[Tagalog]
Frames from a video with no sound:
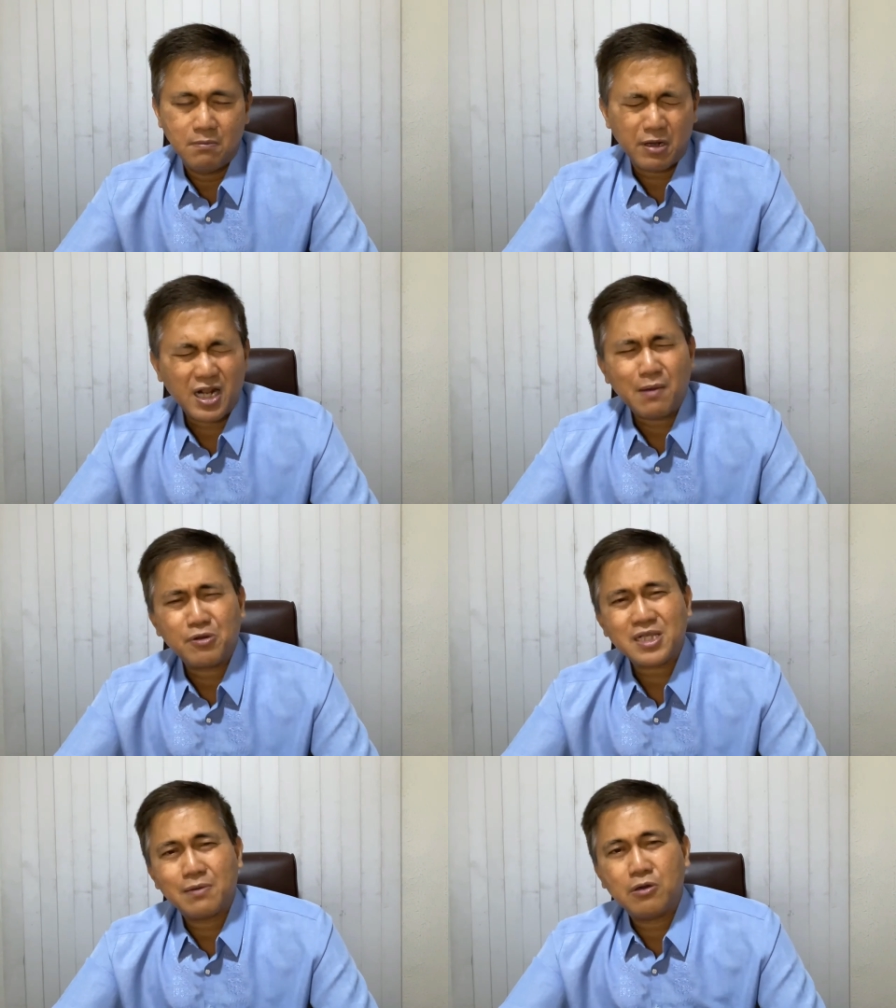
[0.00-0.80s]
Una nga
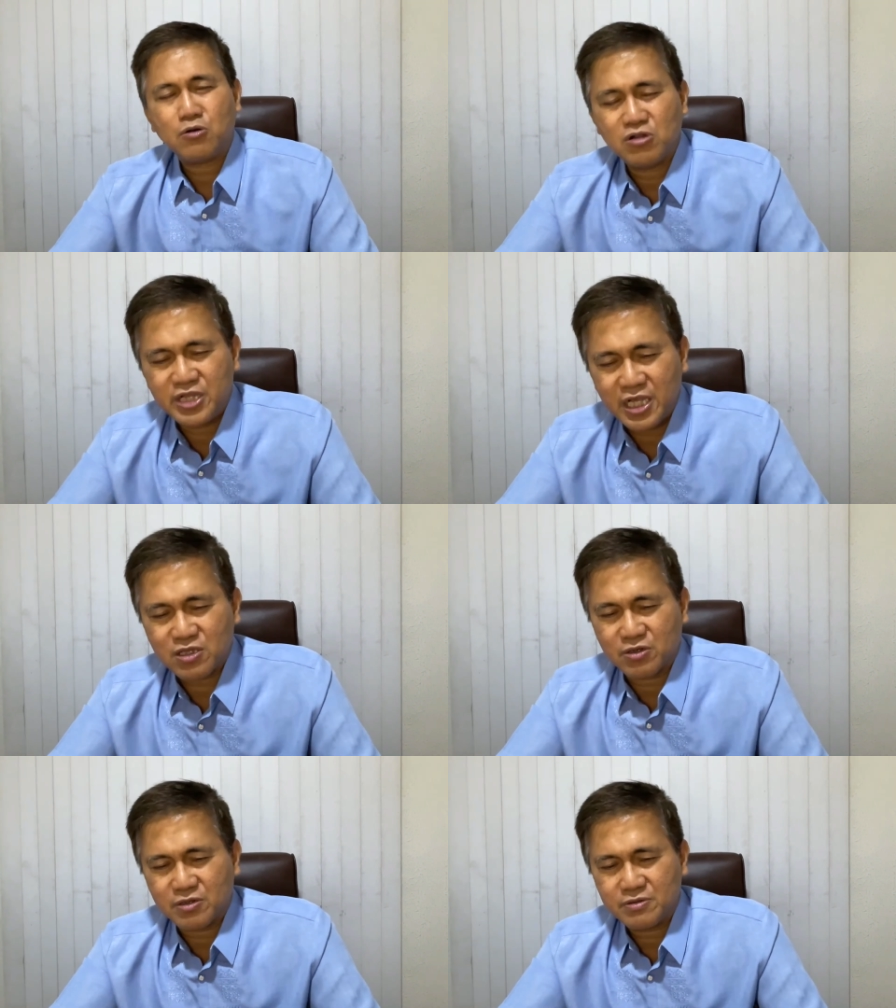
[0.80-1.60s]
pong sabi ukol
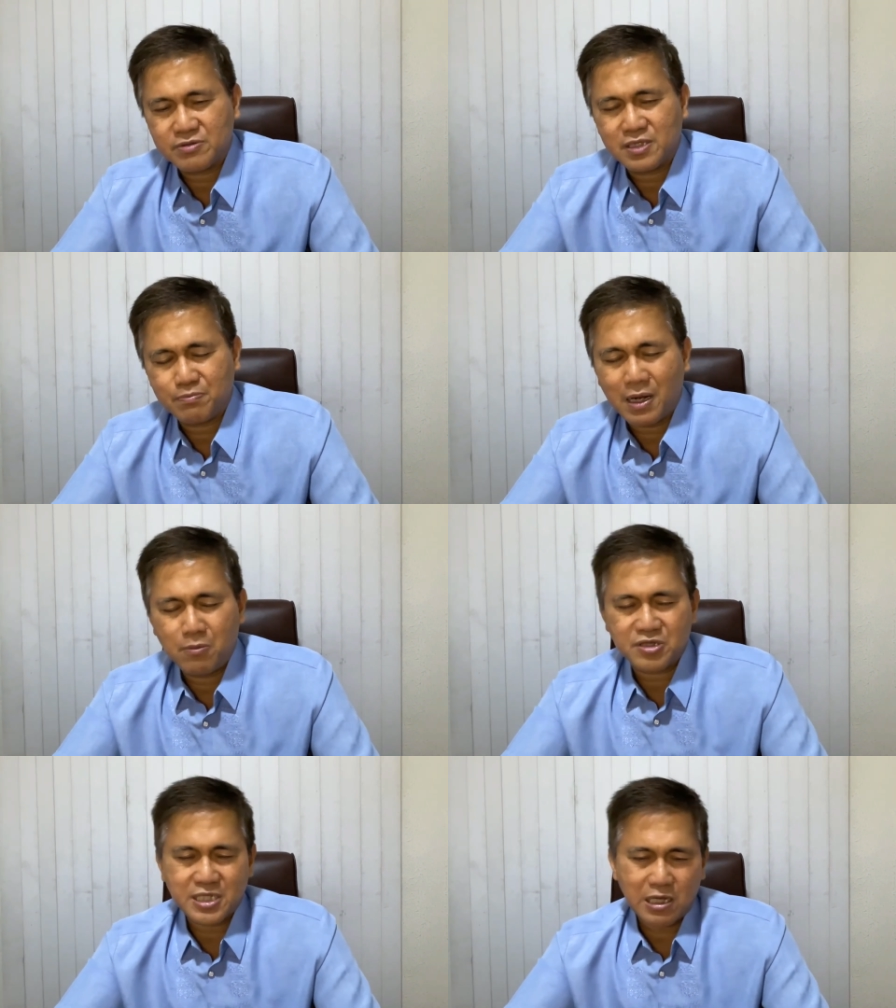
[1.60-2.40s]
dito ni
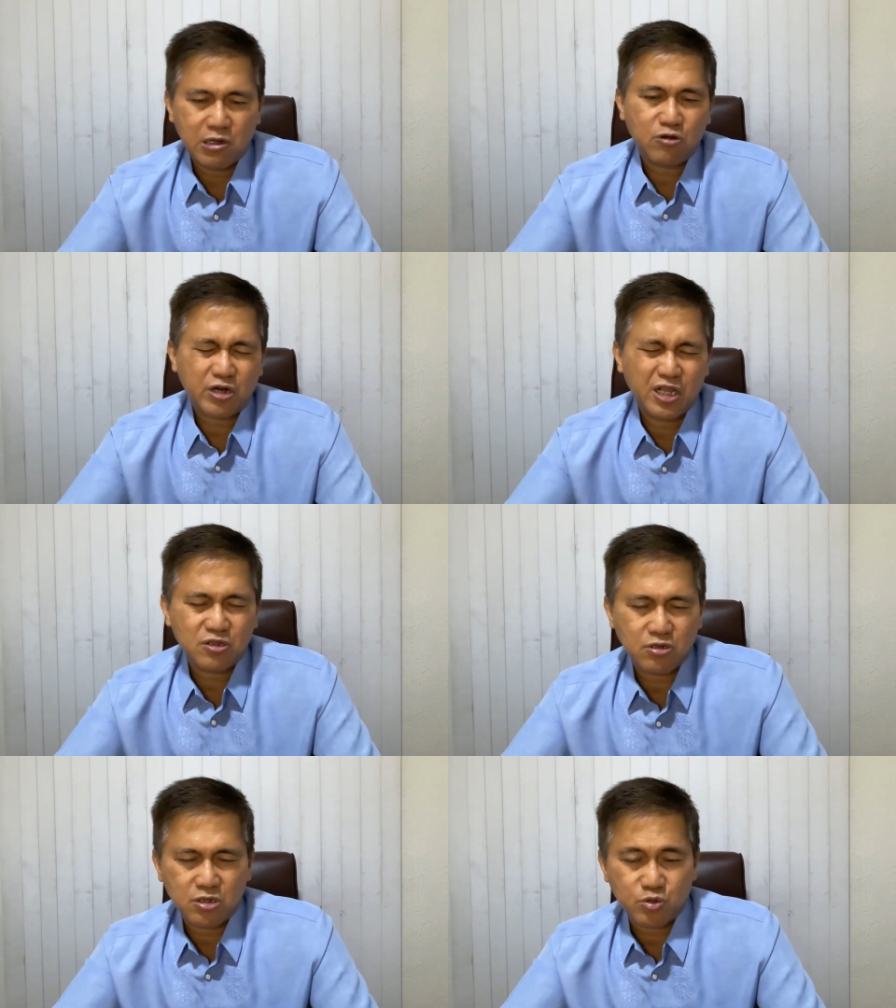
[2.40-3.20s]
Pablo sa ikalang
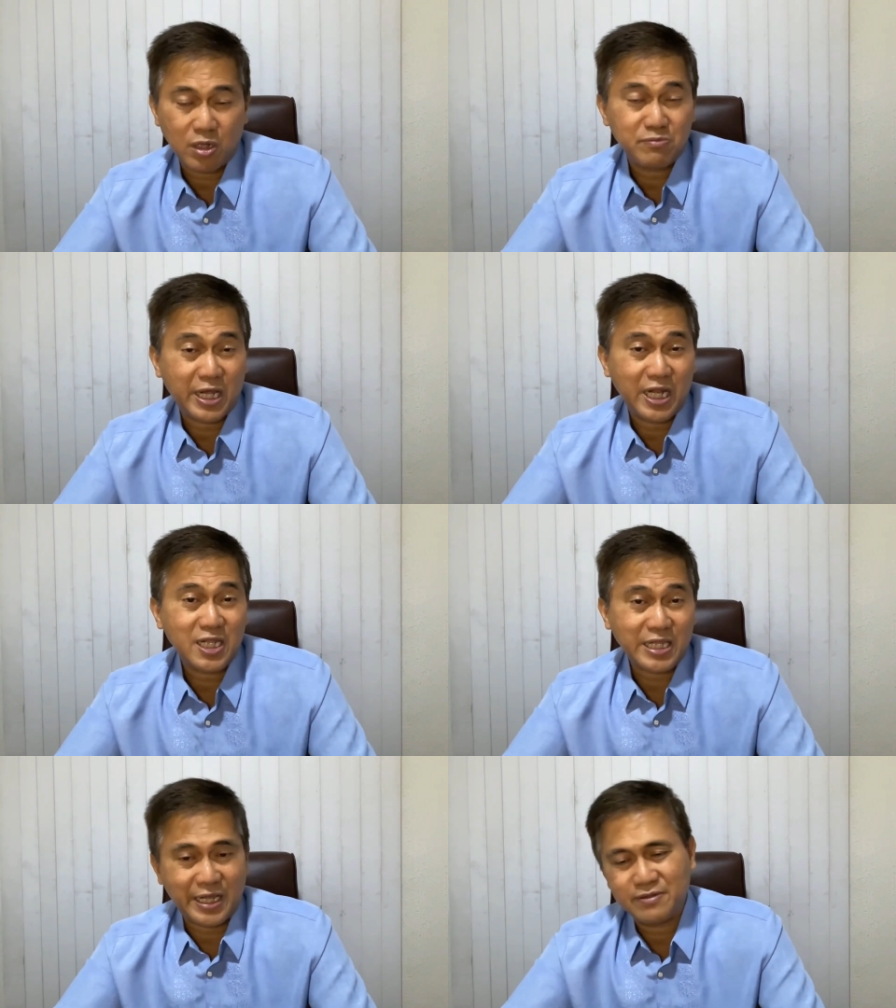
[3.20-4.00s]
Korinto 12.9 and